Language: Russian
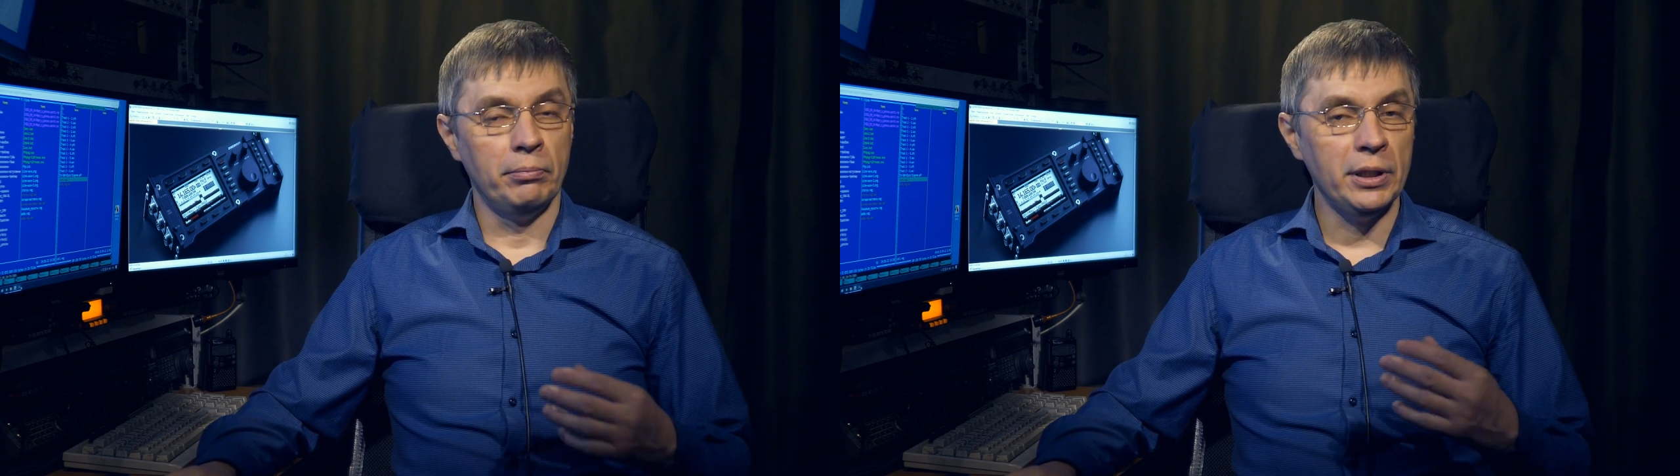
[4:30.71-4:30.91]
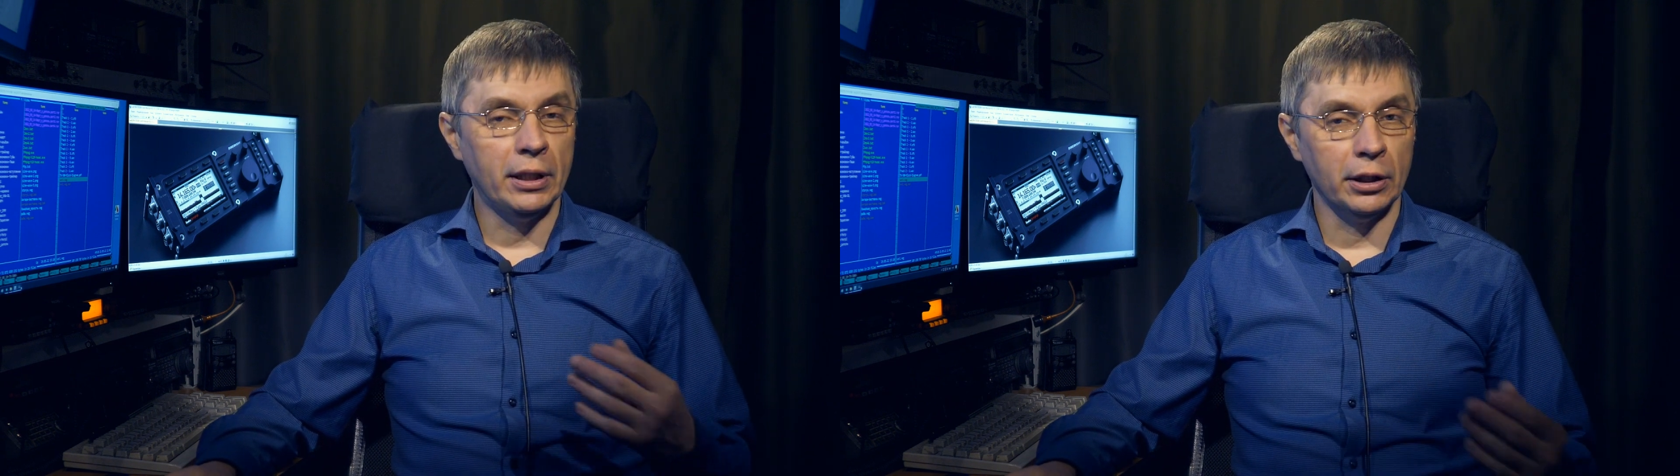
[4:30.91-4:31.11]

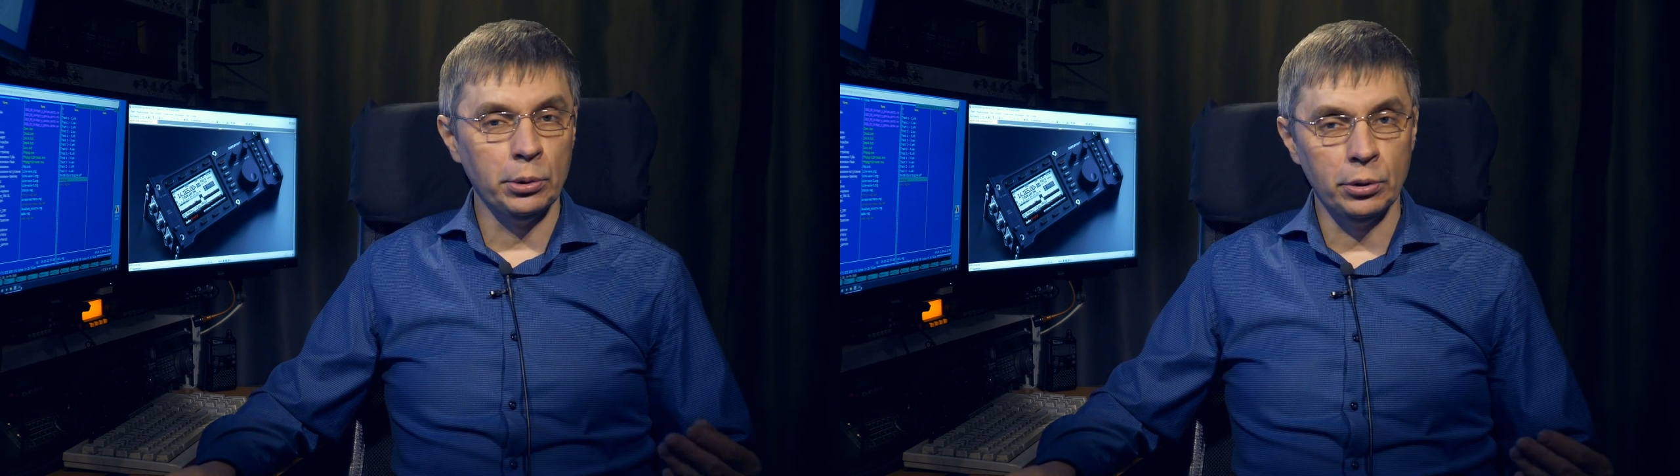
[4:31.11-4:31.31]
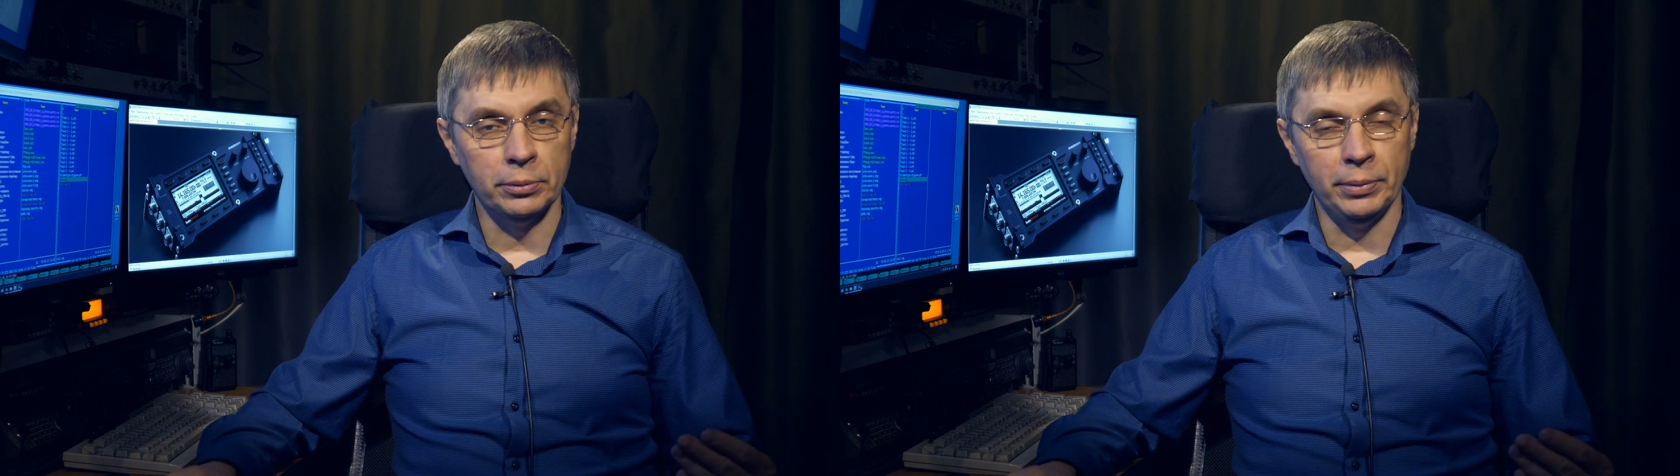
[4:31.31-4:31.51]

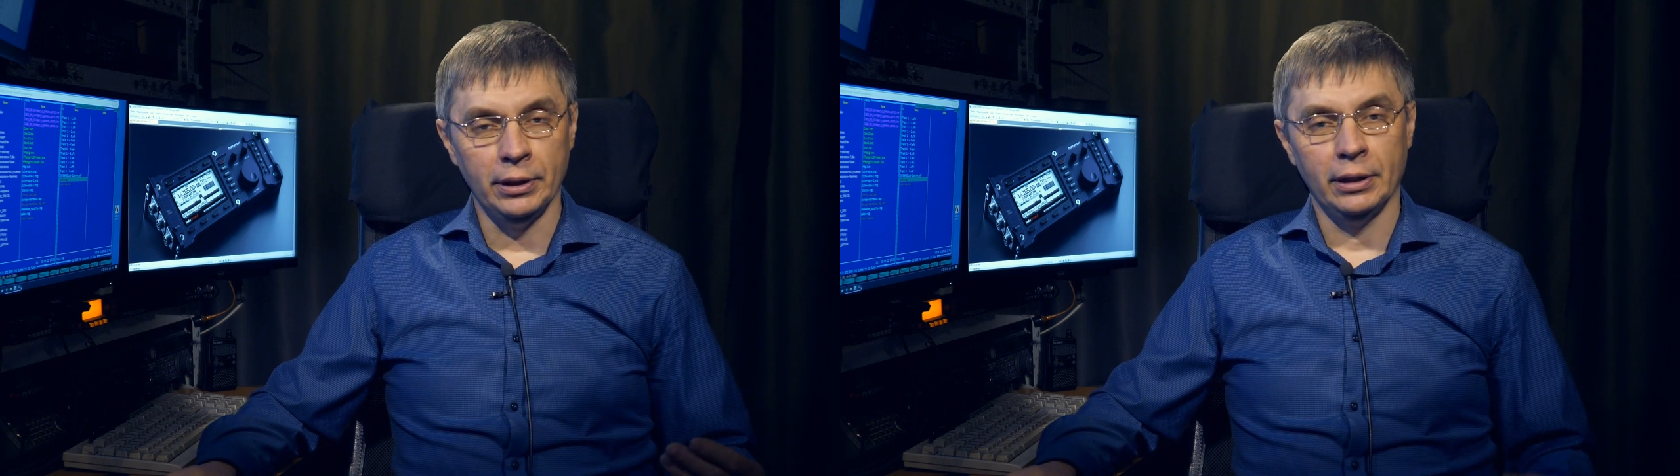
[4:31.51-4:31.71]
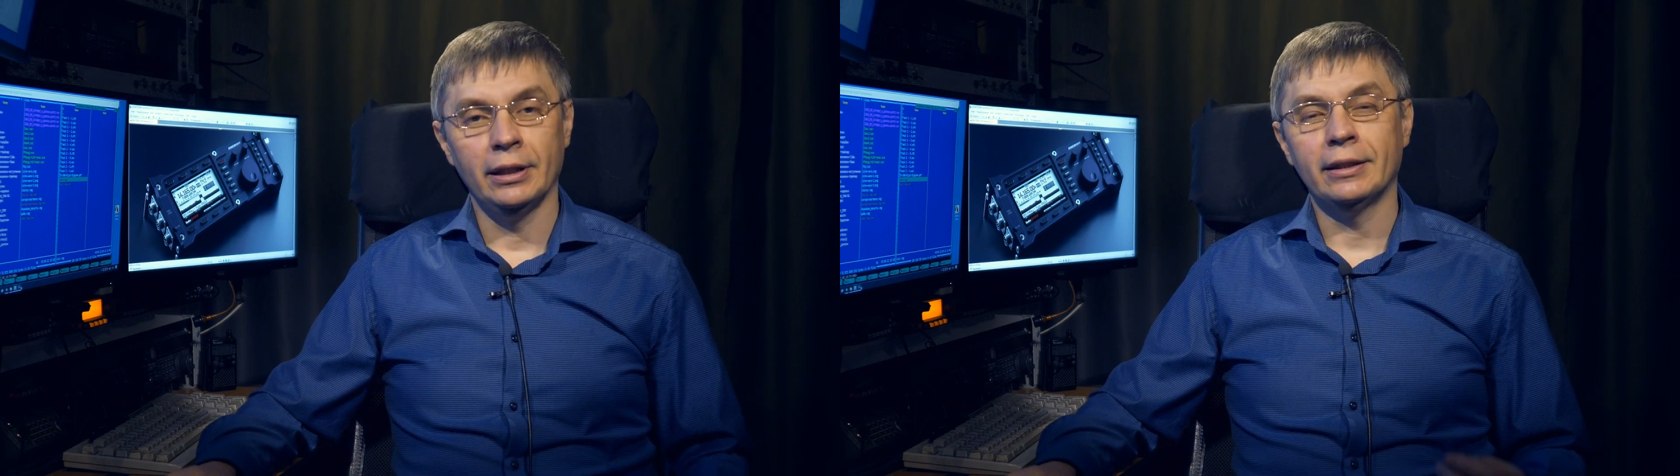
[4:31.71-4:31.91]

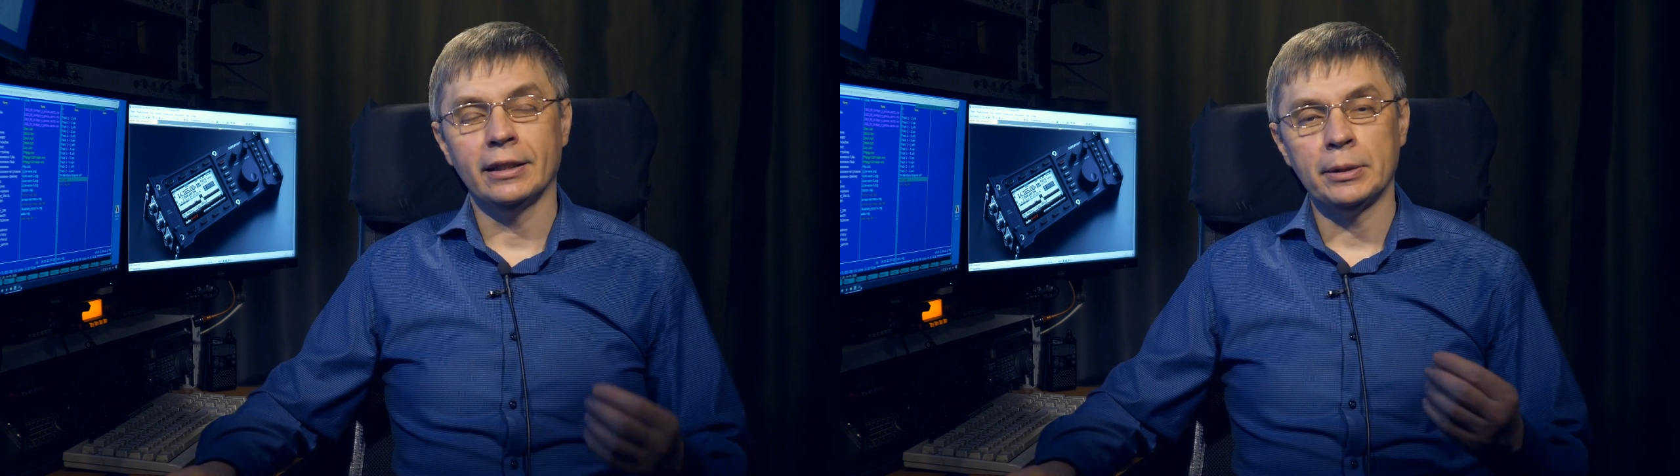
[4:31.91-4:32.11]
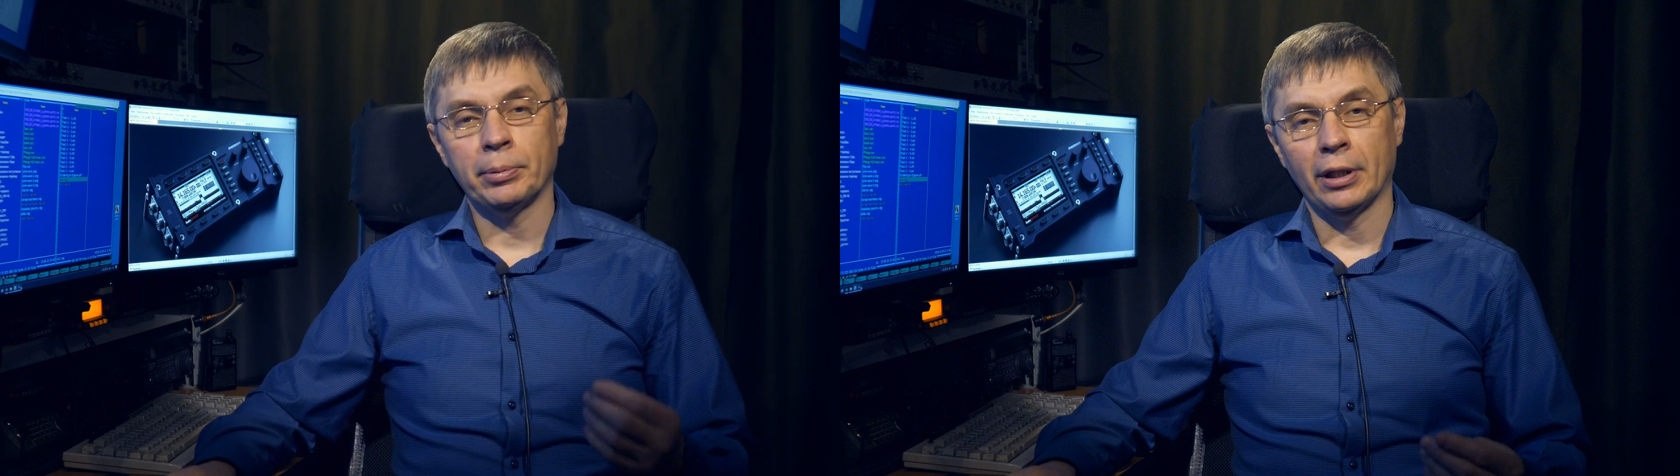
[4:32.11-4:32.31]
микро-USB или
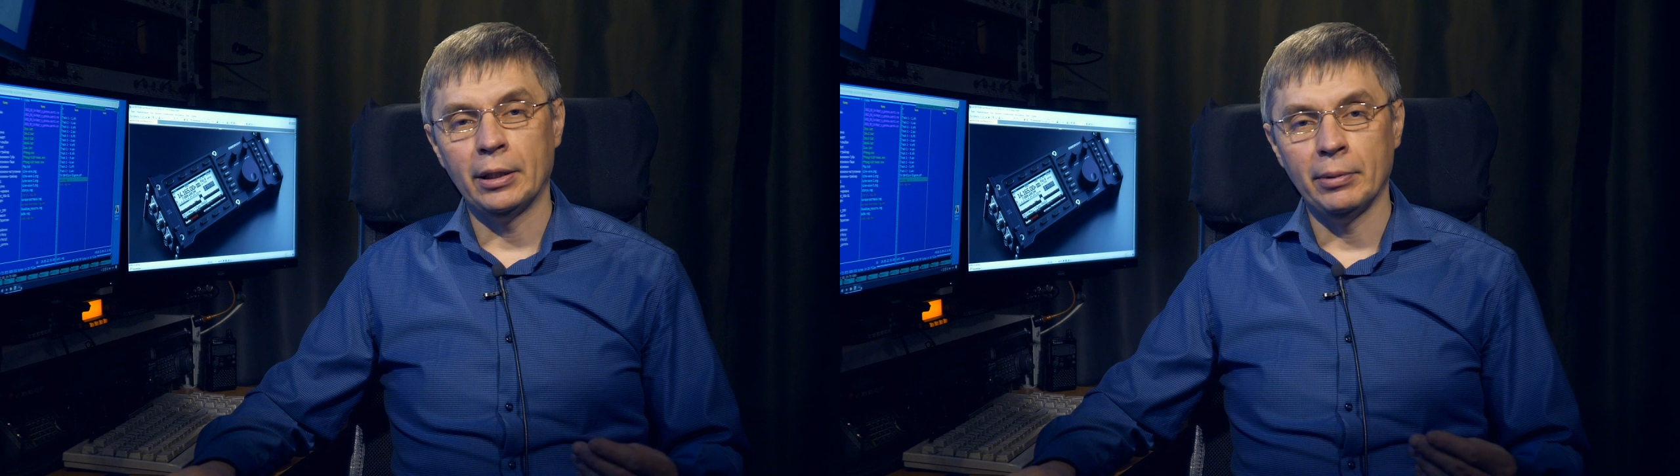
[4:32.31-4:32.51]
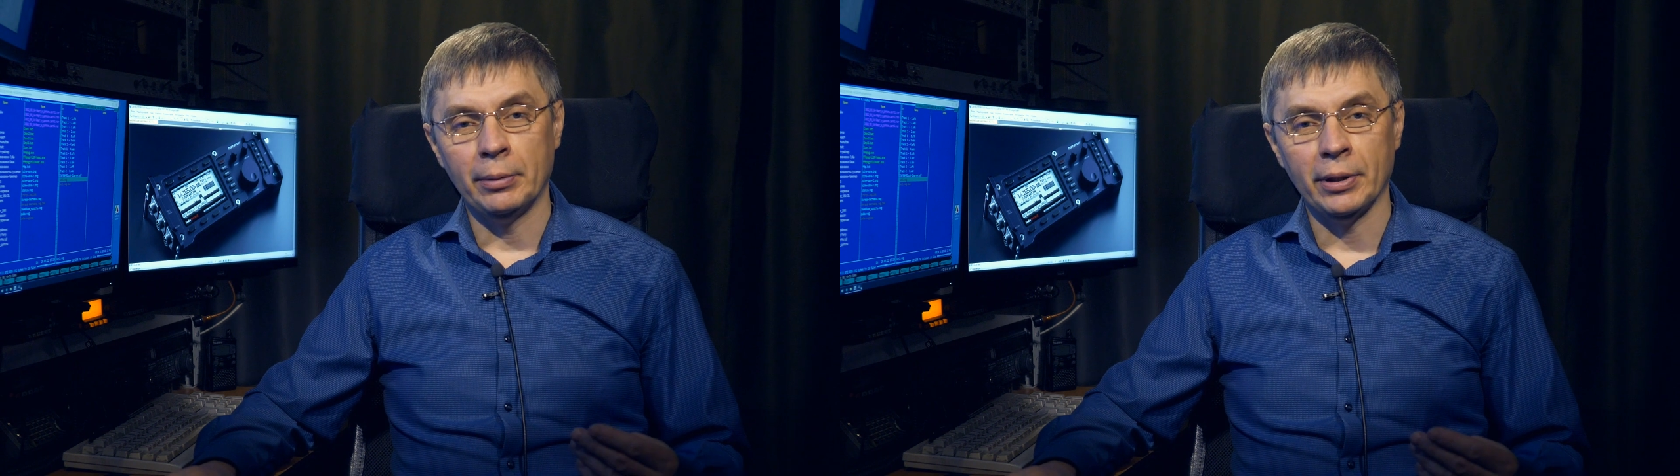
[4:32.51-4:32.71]
3,5
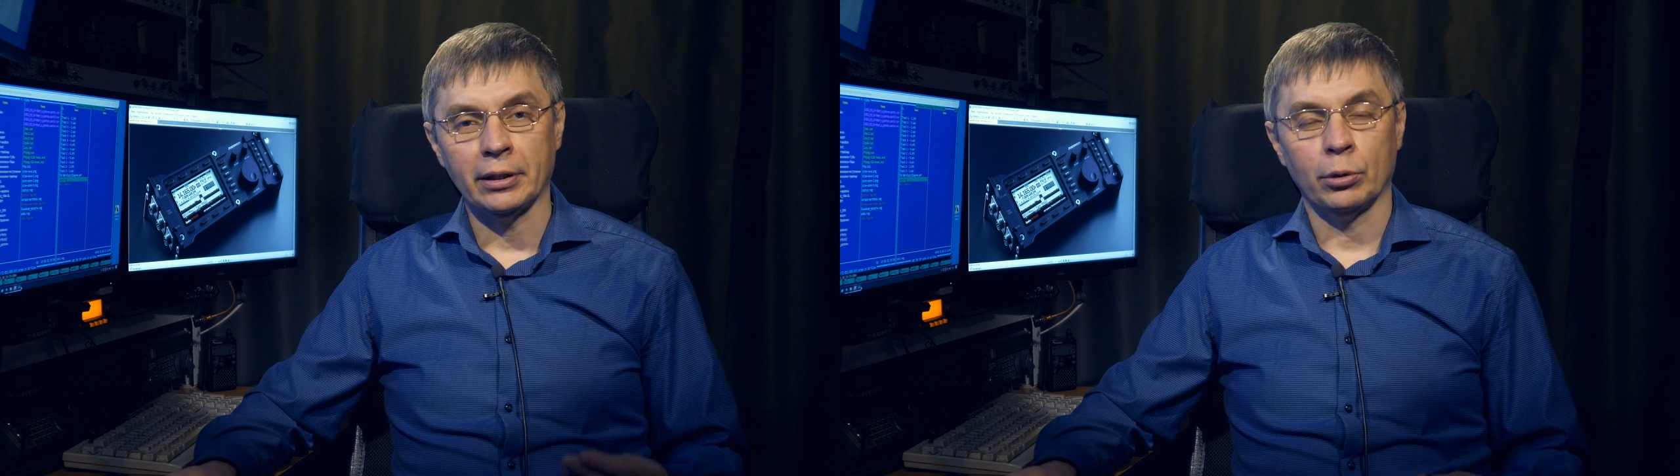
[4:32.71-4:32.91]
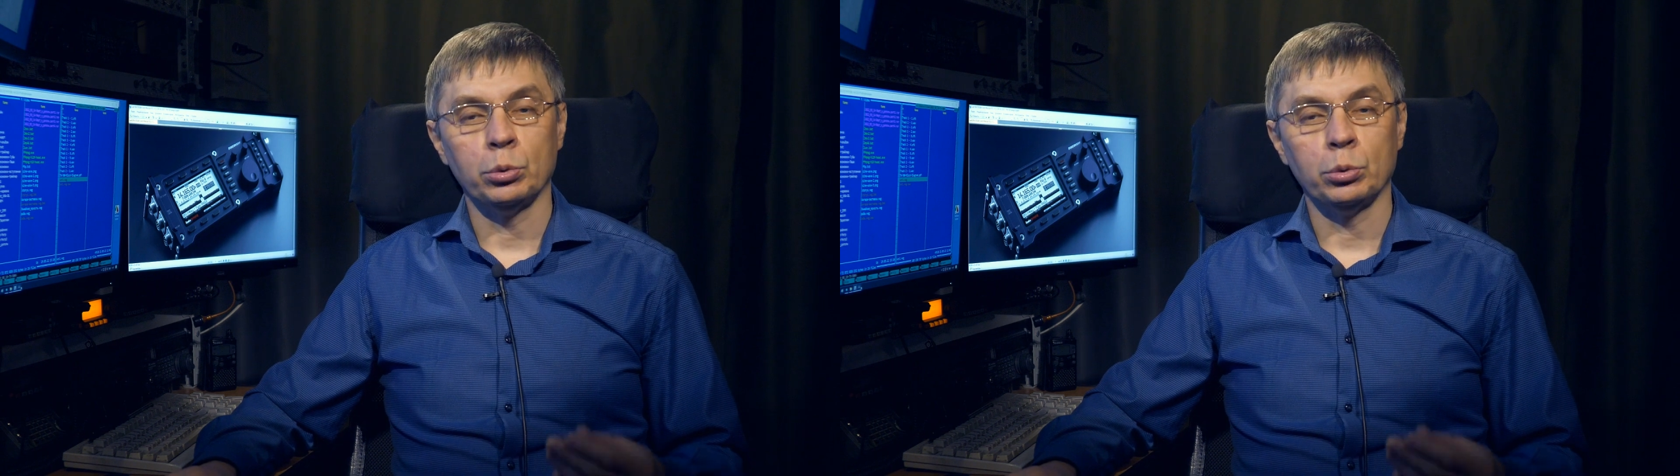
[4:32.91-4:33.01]
мм